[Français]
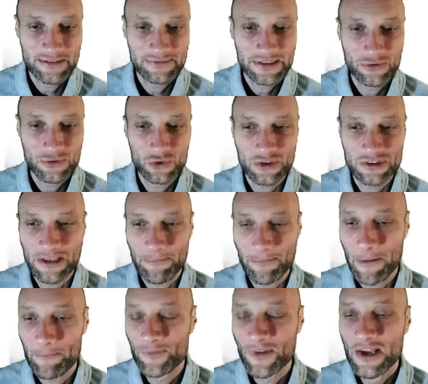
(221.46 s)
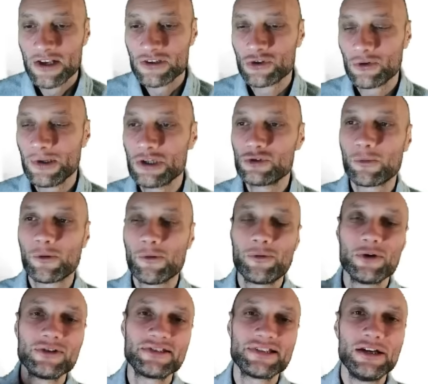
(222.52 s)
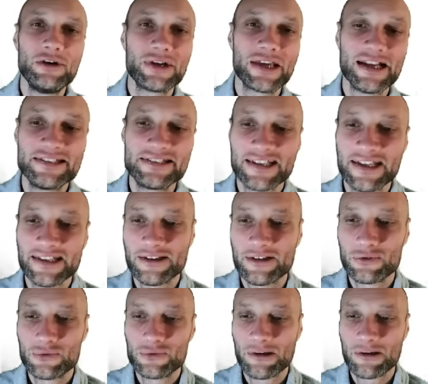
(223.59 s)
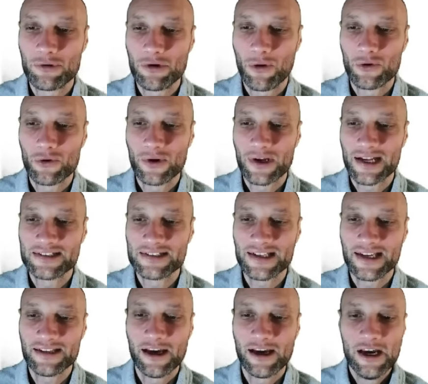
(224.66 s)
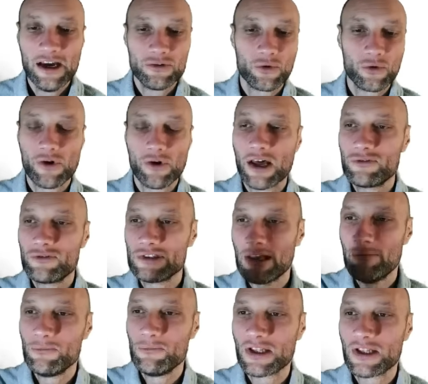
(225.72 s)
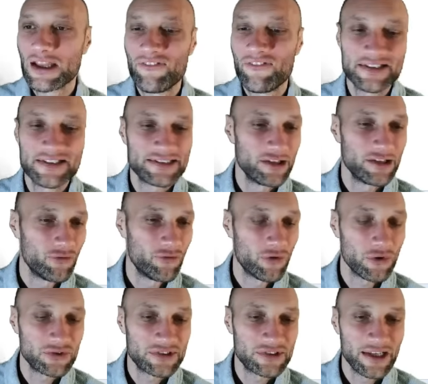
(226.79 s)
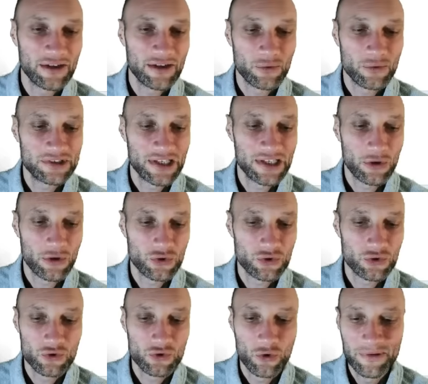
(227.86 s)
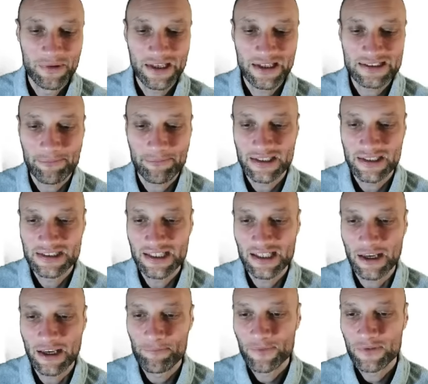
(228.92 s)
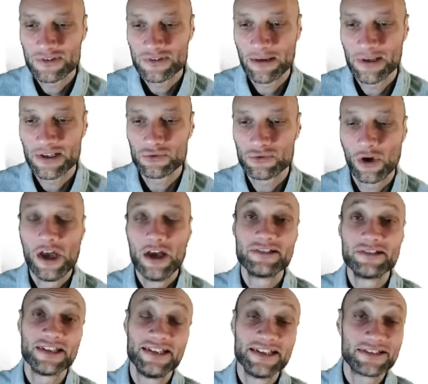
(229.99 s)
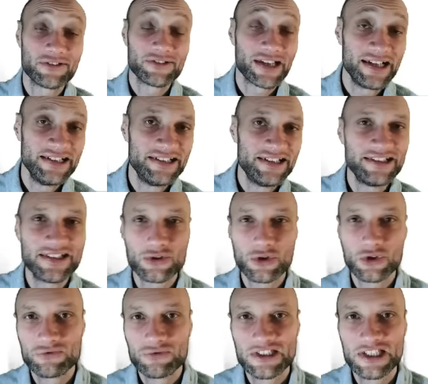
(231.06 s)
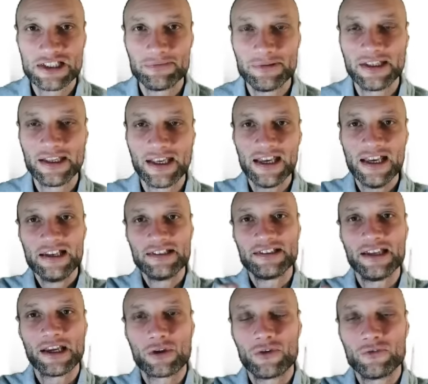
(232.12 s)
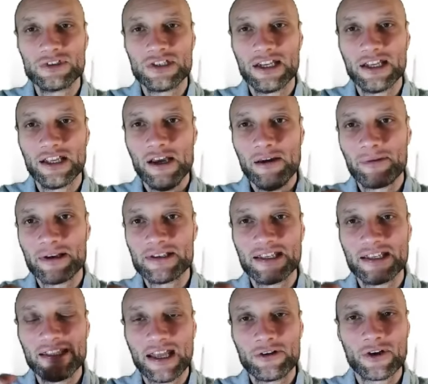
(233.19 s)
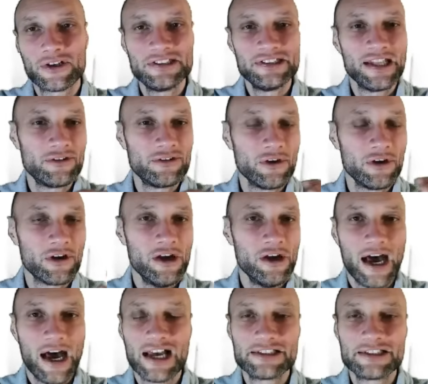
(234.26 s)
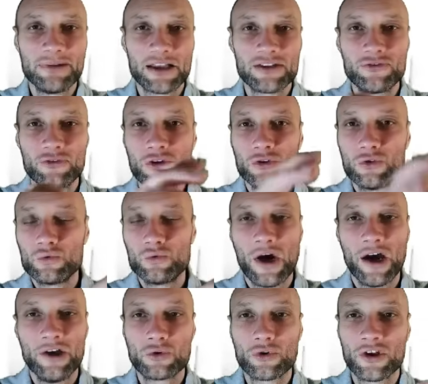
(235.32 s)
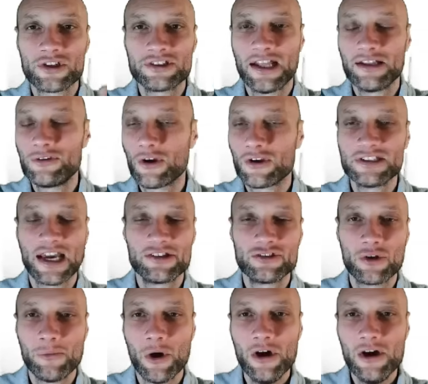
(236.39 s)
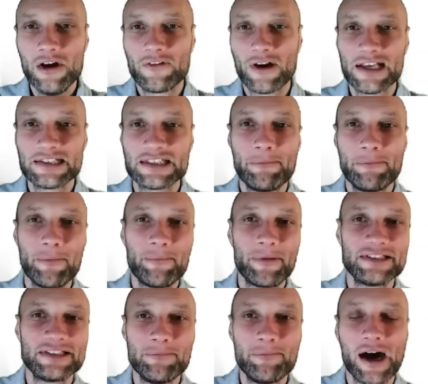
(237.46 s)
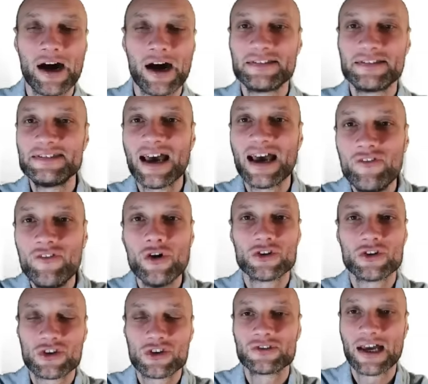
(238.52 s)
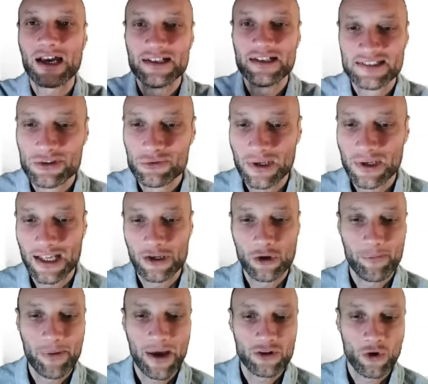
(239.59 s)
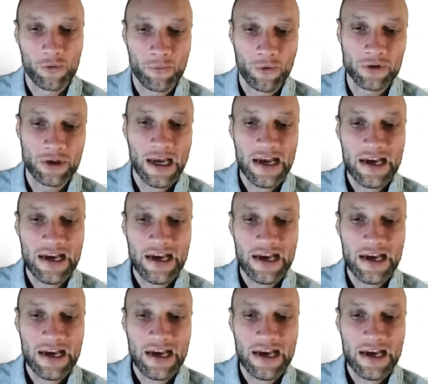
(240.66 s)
C'est toujours sympa. Celui que je vous propose, c'est local LocalSend, tout simplement. local LocalSend, donc voilà, vous avez même une interface qui est en français, hein, donc c'est quelque chose de bien sympathique. Vous avez bien sûr, c'est décentralisé, c'est ce que je vous expliquais, c'est-à-dire que vous allez passer d'un ordinateur à un smartphone ou à un autre ordinateur directement. Voilà, ça va pas passer par un serveur central situé quelque part dans le monde.